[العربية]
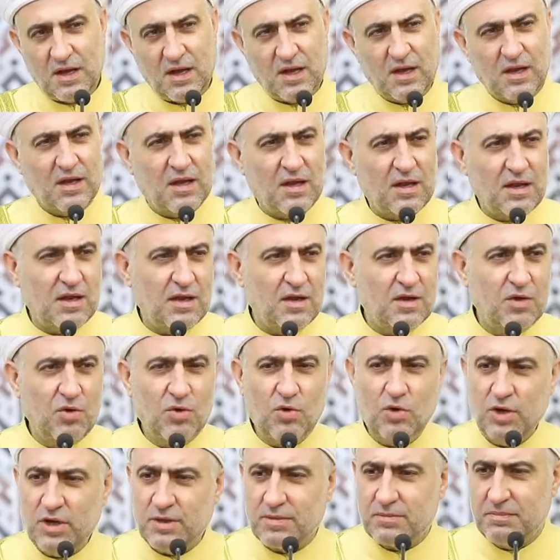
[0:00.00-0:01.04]
الله
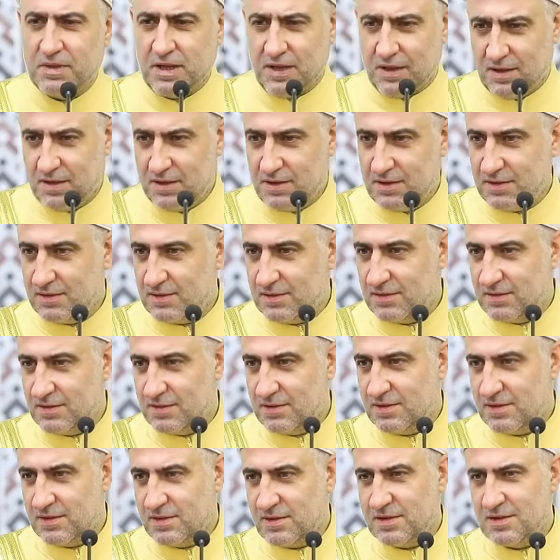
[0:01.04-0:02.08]
له حكمة
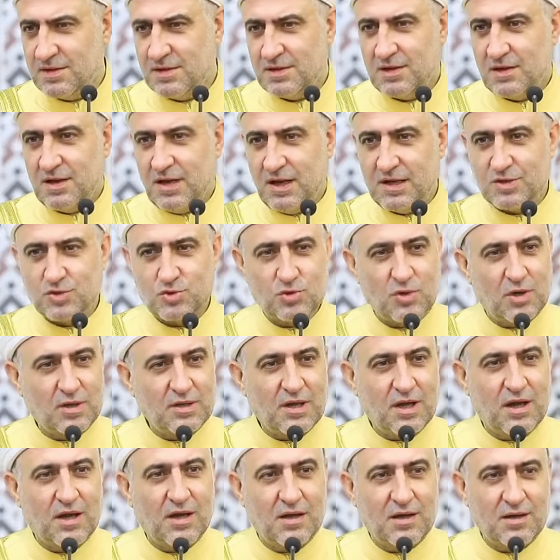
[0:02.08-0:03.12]
هلا
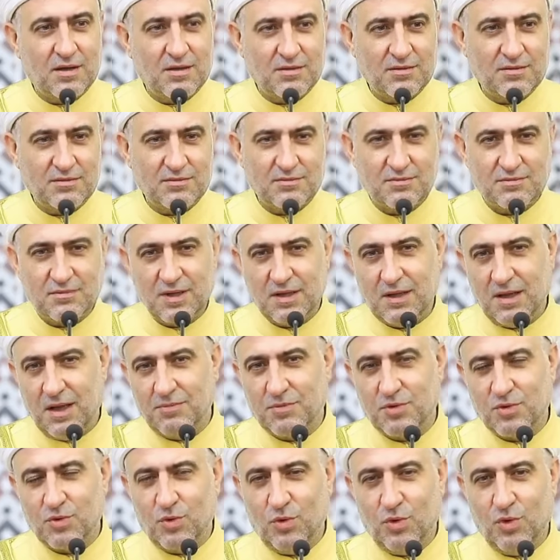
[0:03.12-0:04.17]
الشهداء اللي
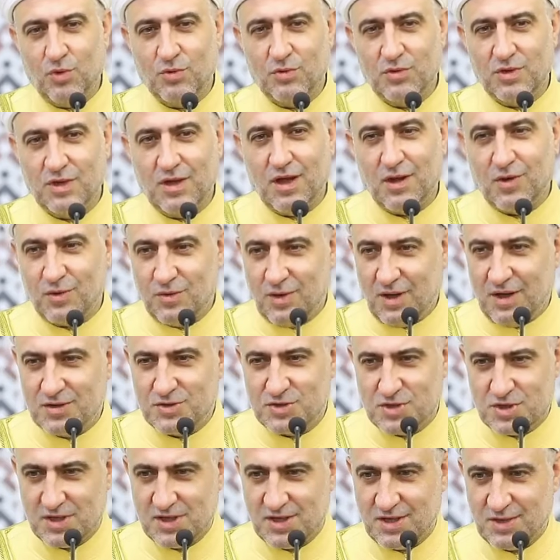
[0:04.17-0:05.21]
عم يروحوا نيالهم على
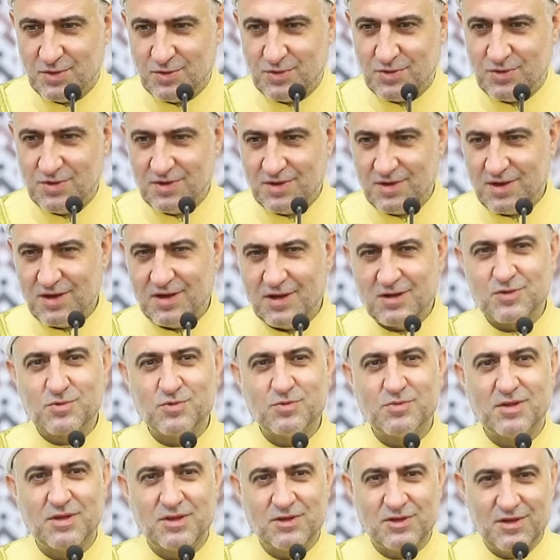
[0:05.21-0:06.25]
الجنة دول
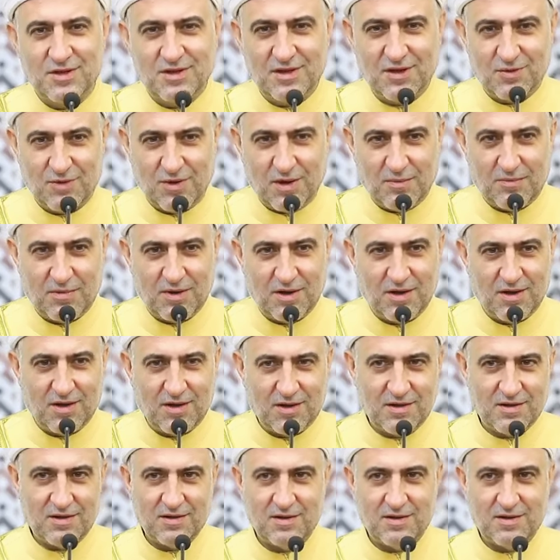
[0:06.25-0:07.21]
خلصوا من الدنيا وأعبائها